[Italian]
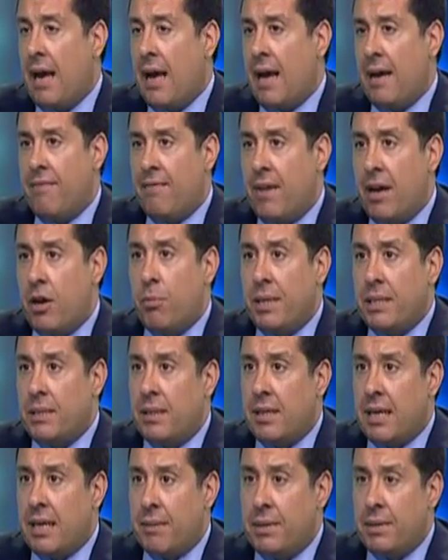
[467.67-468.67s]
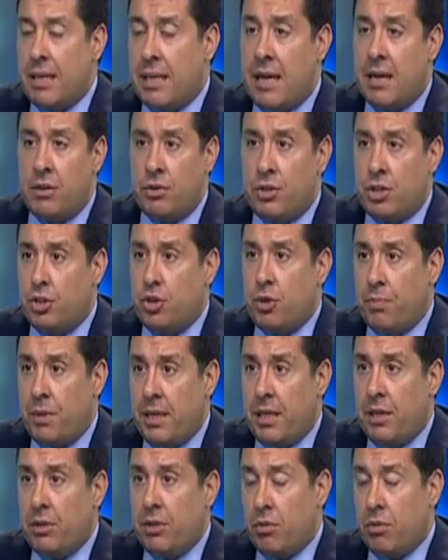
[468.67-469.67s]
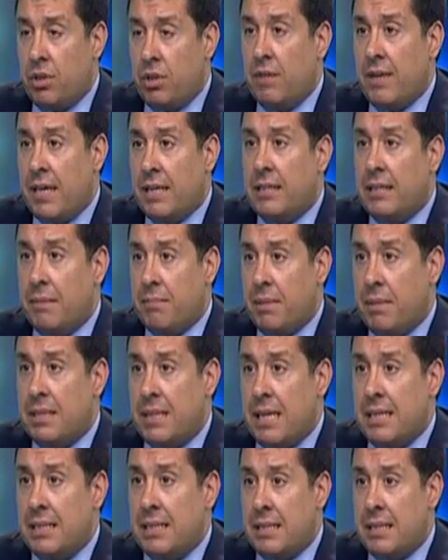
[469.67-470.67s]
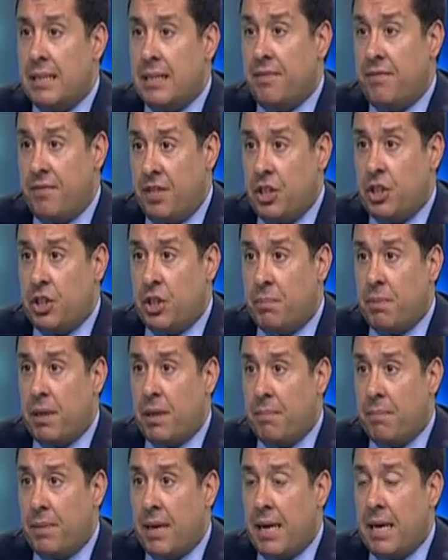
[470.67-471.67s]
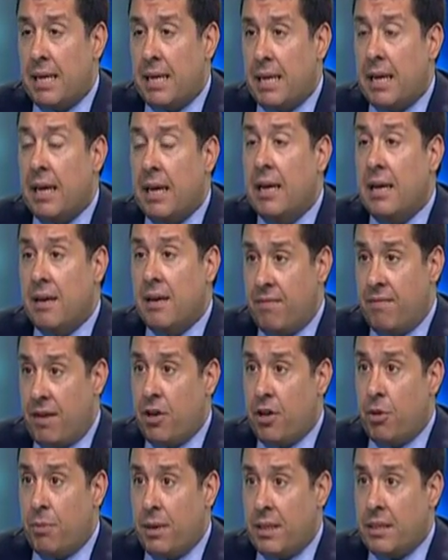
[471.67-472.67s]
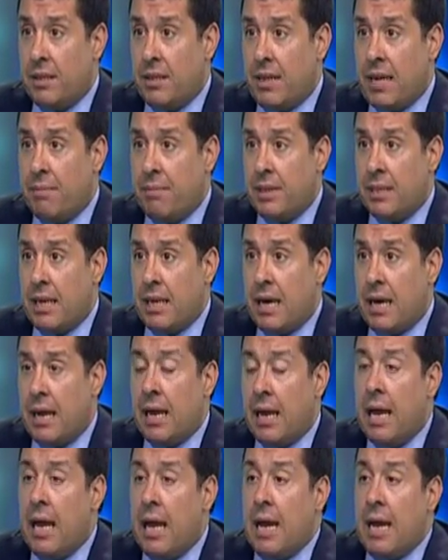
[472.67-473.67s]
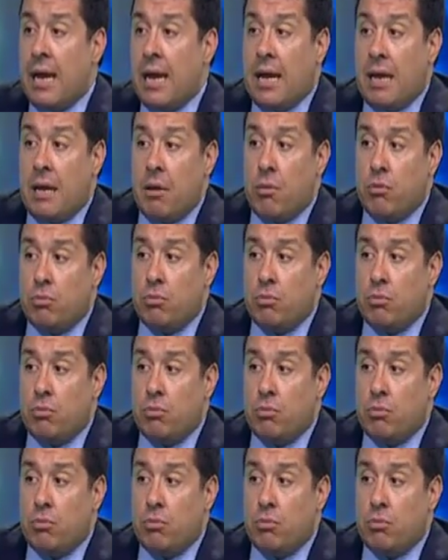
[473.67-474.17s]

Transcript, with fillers: a fare aumenti di capitale nello stesso periodo diventa abbastanza difficile per le banche fare aumenti di capitale